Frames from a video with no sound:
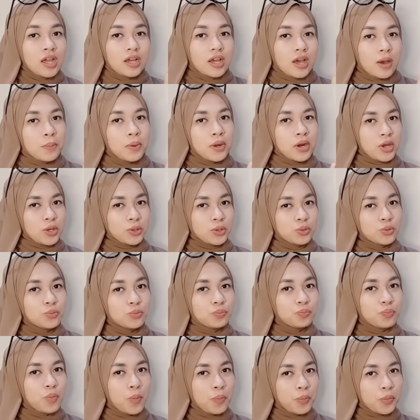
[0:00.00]
gambarnya tuh
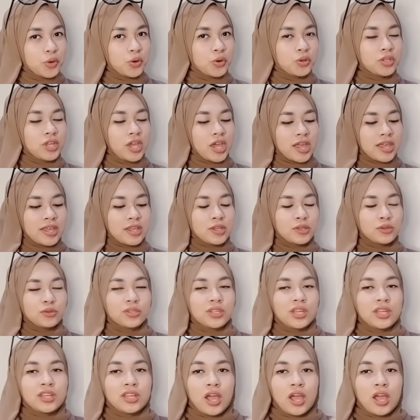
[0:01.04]
popcorn kayak gitu dan